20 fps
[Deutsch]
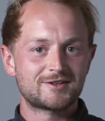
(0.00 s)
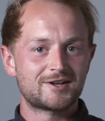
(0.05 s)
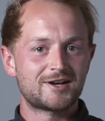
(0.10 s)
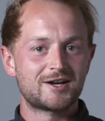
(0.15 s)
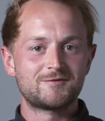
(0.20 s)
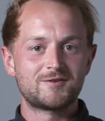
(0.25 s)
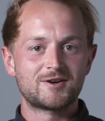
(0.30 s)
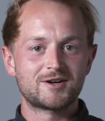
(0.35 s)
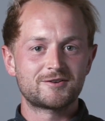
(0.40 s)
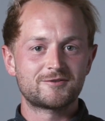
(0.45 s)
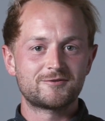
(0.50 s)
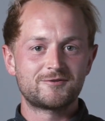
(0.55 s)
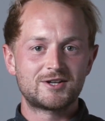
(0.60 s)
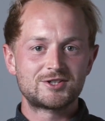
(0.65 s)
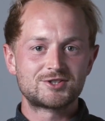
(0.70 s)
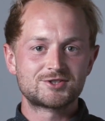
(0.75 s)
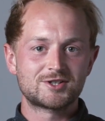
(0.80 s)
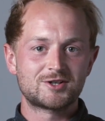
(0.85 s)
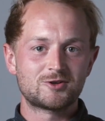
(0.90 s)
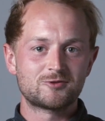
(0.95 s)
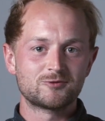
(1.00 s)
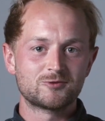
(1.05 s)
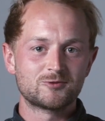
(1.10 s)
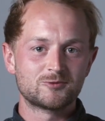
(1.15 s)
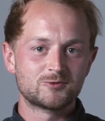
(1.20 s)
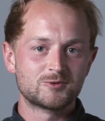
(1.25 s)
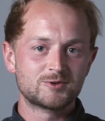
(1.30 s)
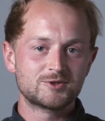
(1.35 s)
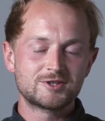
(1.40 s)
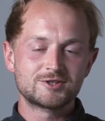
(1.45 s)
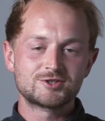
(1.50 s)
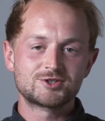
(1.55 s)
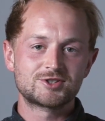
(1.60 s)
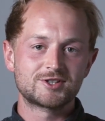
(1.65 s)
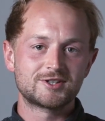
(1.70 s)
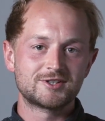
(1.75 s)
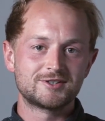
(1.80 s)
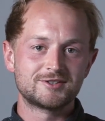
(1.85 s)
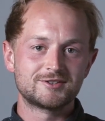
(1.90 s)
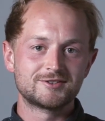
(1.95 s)
Einfach Flasche auf den Tisch
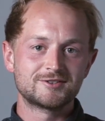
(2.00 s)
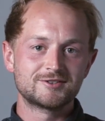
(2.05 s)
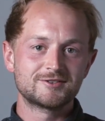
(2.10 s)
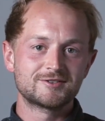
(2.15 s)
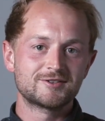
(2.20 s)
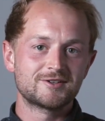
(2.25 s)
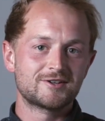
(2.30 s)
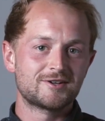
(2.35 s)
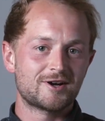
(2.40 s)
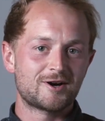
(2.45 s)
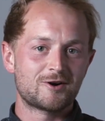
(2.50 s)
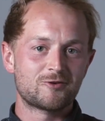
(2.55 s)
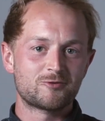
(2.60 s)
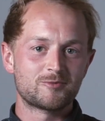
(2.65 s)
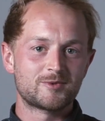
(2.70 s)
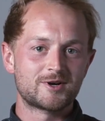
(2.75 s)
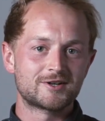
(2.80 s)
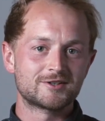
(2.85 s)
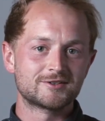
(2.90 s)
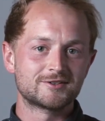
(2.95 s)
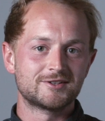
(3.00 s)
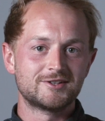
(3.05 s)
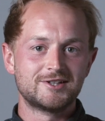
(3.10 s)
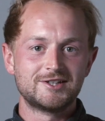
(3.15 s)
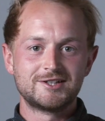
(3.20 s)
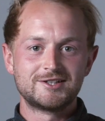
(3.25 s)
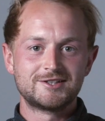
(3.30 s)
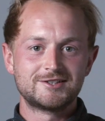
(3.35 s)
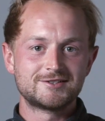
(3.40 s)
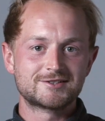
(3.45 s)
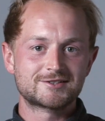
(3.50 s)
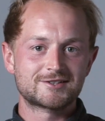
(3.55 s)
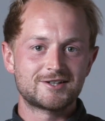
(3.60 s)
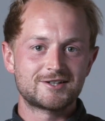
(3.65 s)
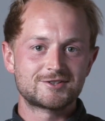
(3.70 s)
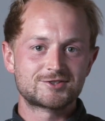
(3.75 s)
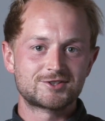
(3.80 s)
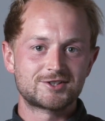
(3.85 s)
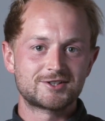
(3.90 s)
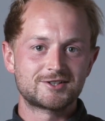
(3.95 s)
stellen, aufmachen, ins
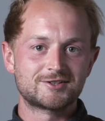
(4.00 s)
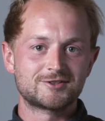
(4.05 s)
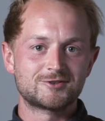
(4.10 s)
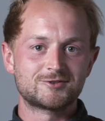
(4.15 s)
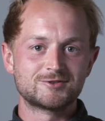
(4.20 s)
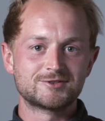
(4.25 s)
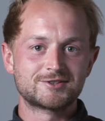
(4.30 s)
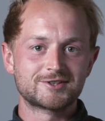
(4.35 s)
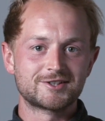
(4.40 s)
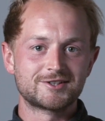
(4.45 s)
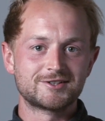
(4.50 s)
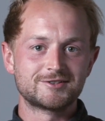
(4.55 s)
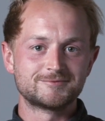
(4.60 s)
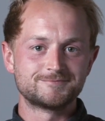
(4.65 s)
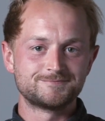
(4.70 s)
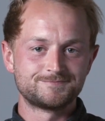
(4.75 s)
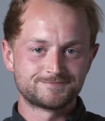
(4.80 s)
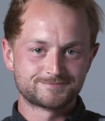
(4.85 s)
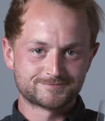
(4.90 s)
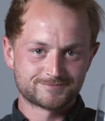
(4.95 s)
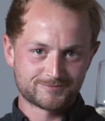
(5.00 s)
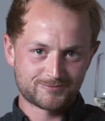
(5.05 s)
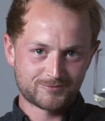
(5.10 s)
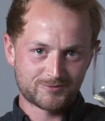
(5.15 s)
Glas schenken und trinken.